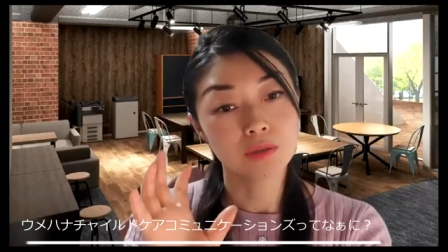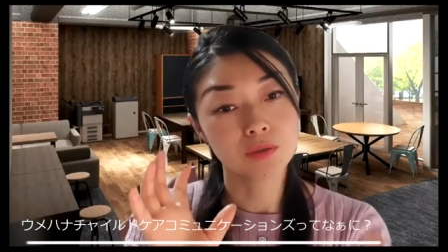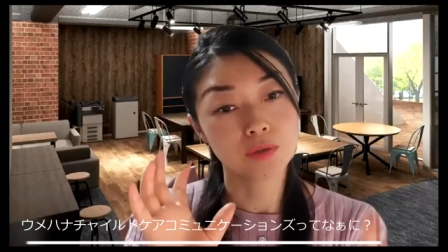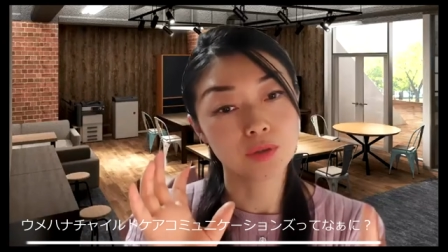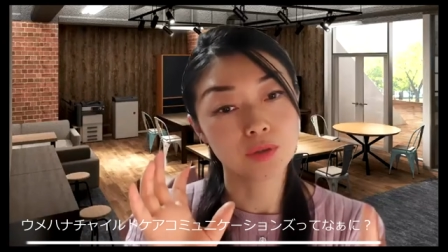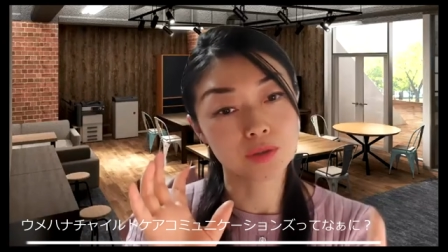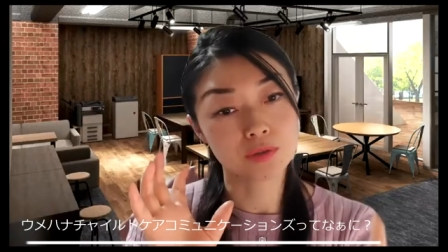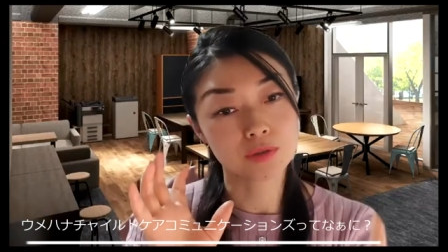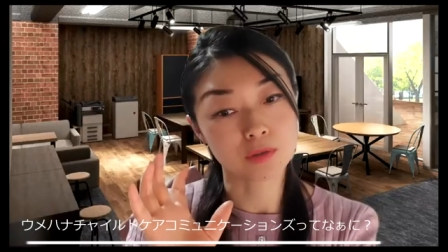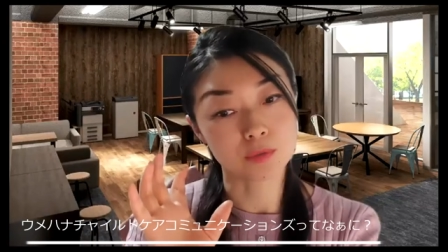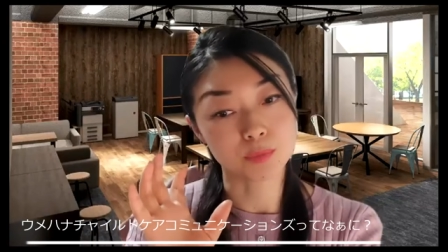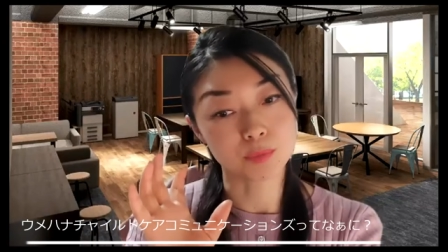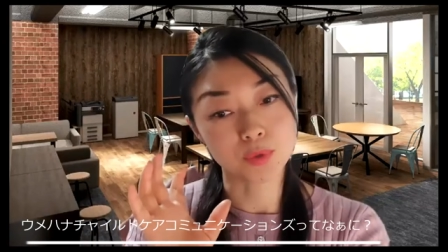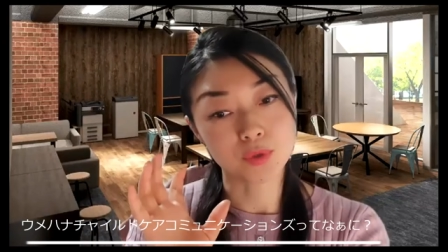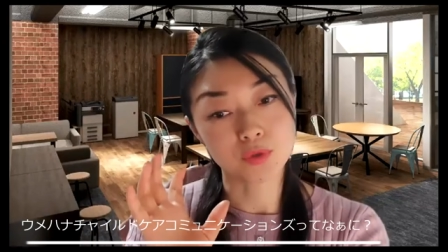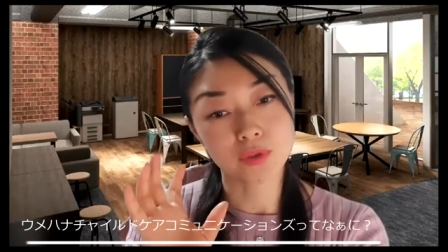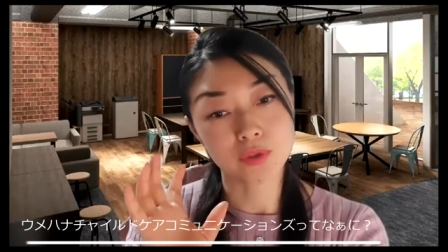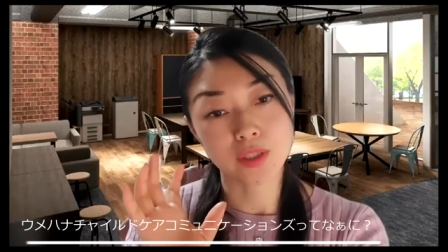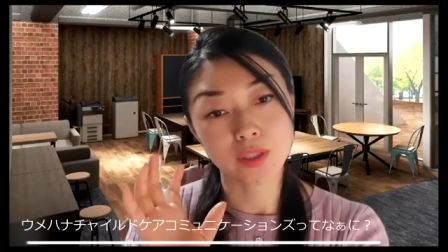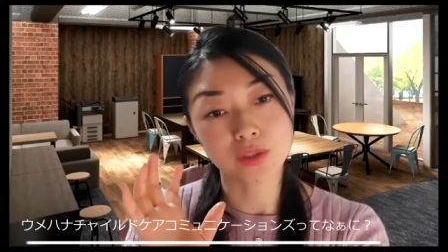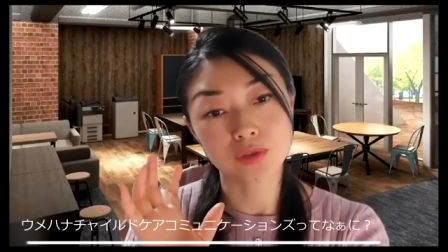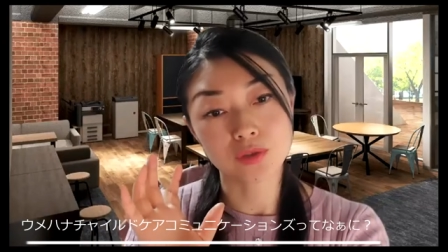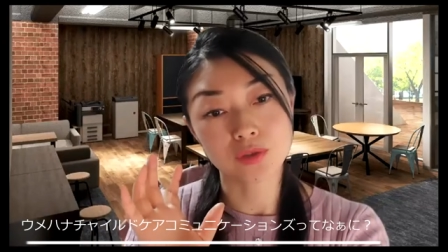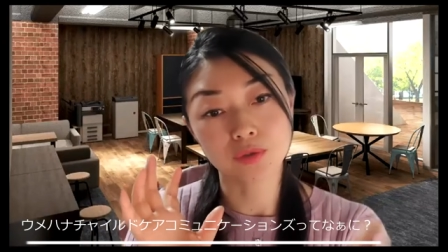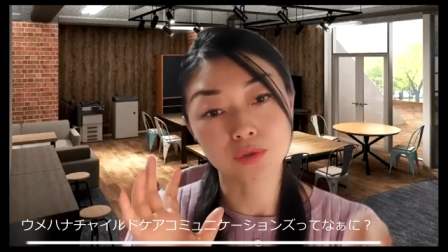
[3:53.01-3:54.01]
保育
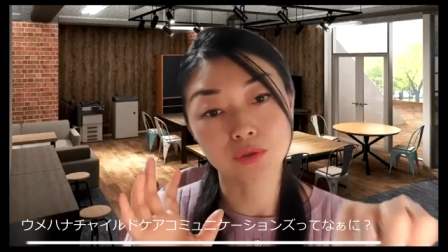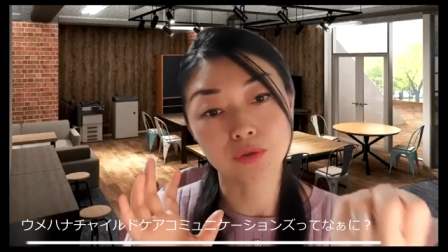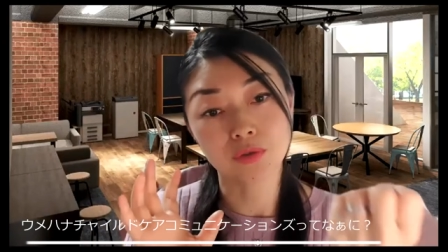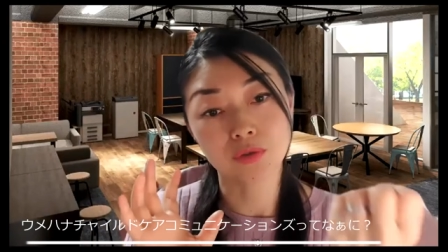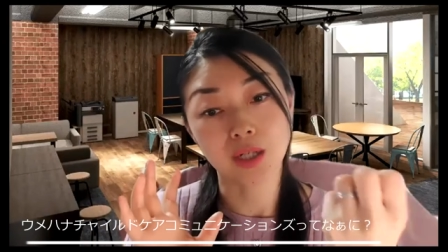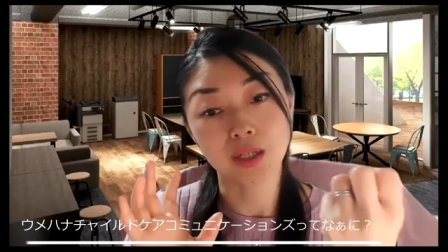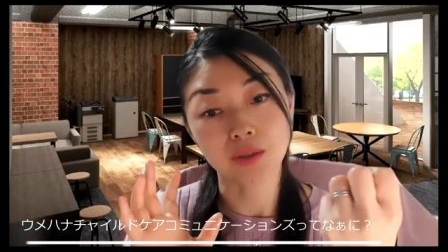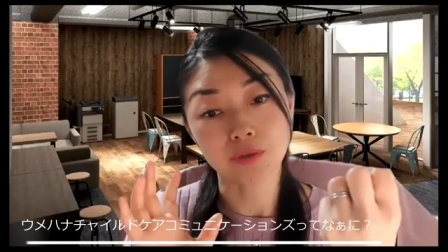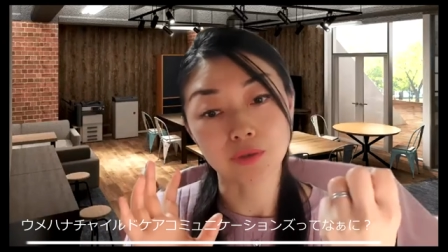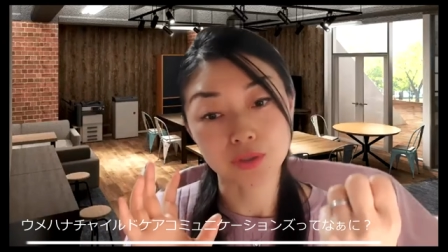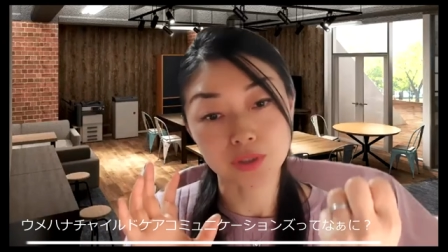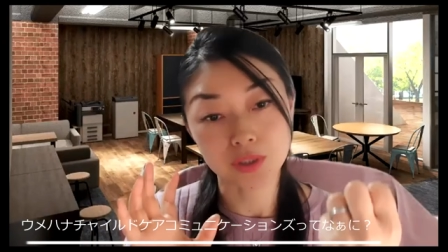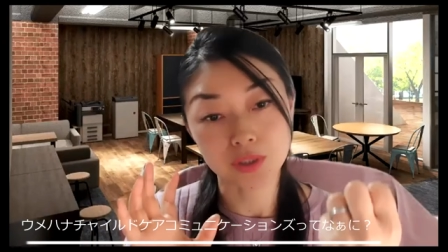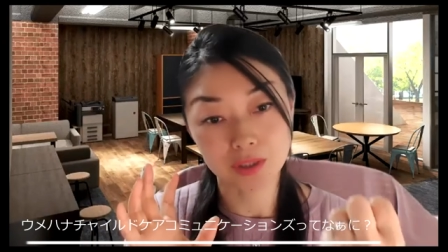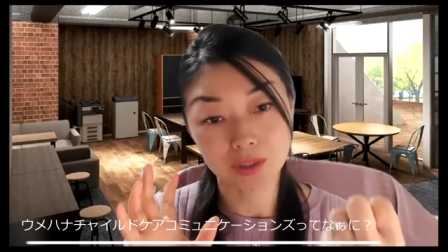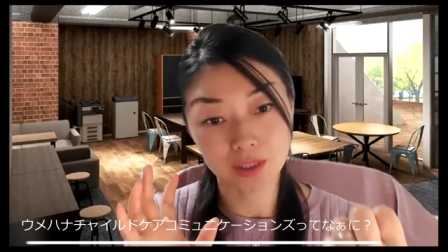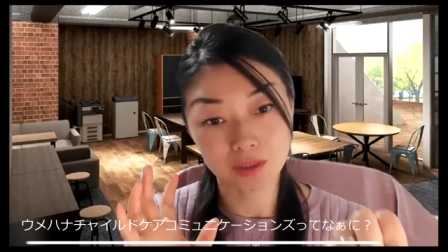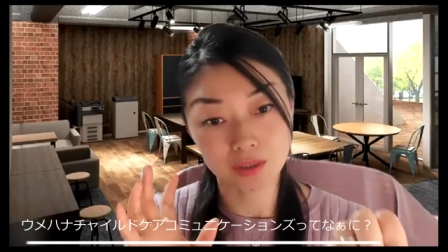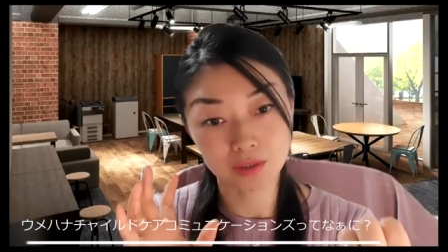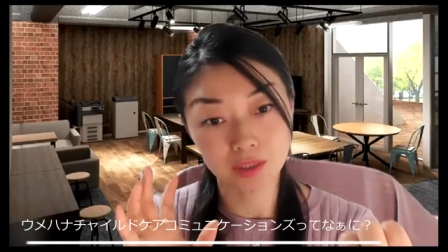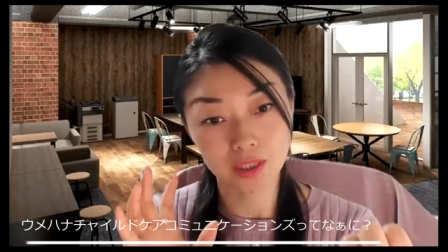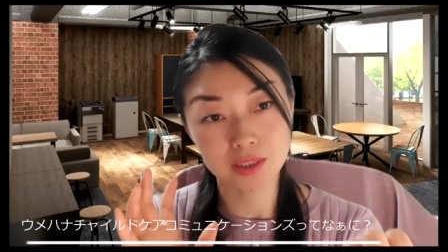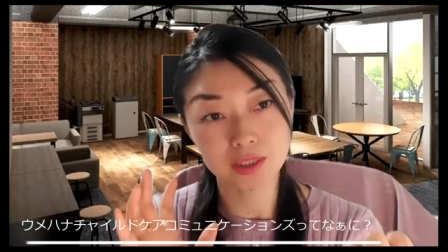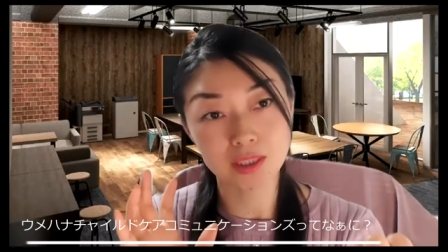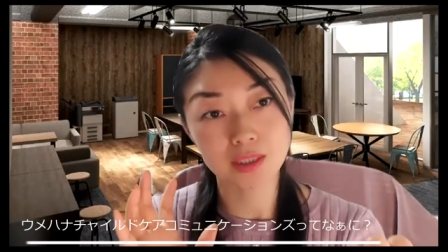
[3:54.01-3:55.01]
コミュニケーション協会を知っ
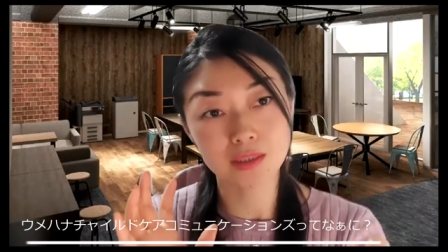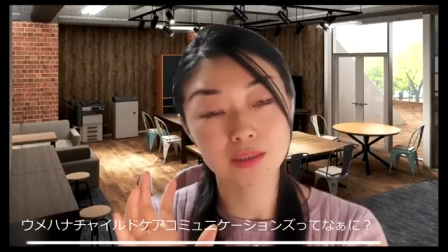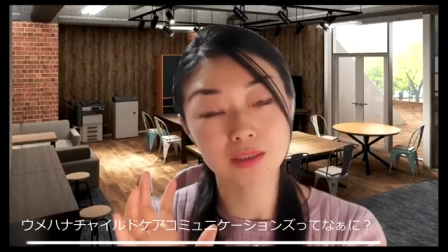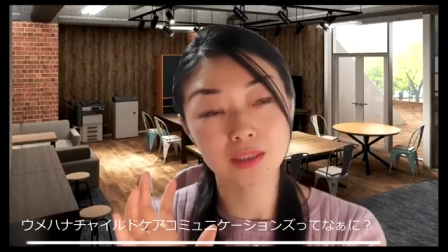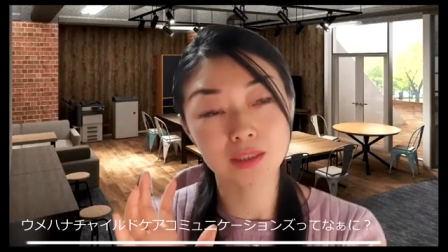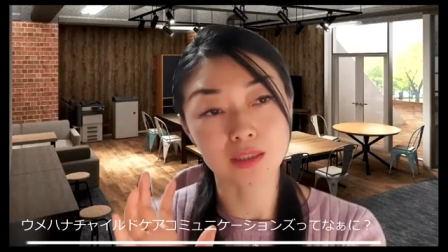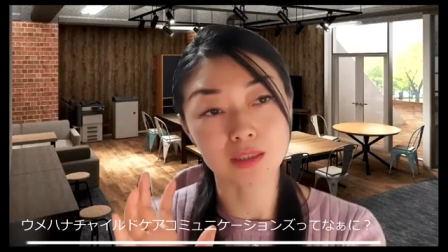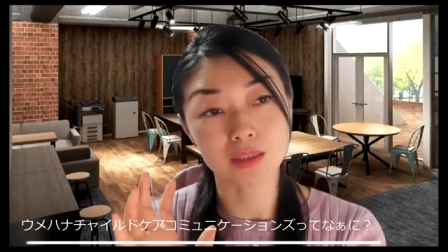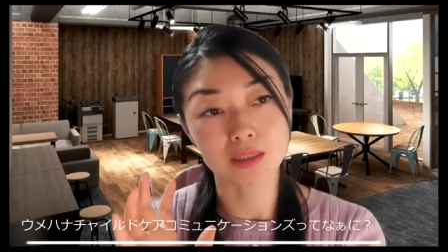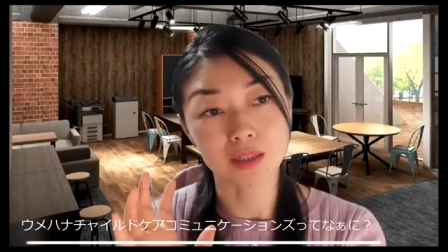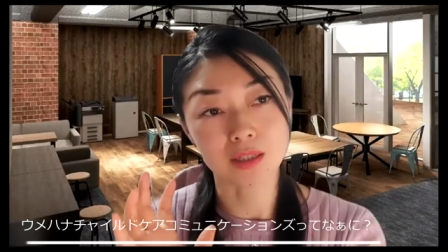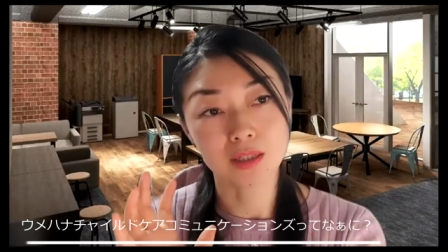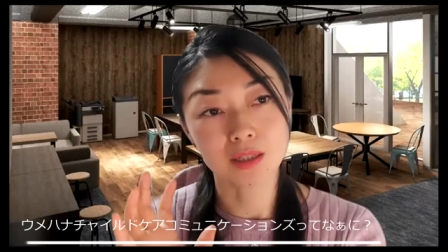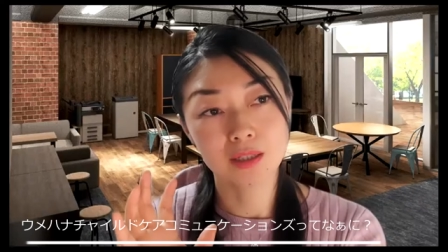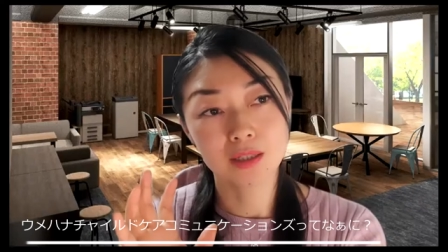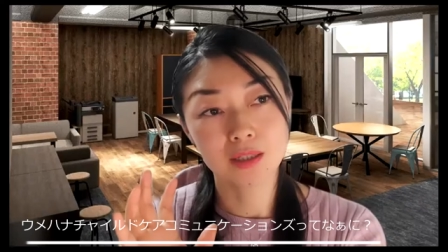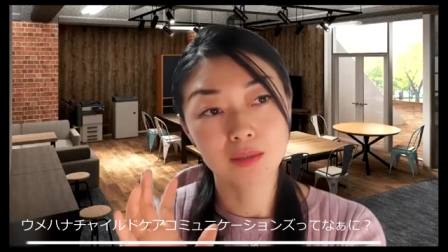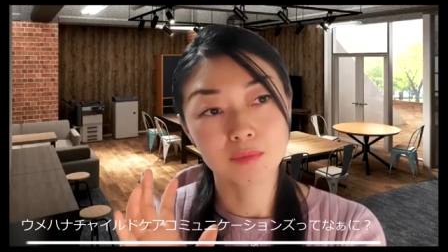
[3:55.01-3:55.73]
てくださったり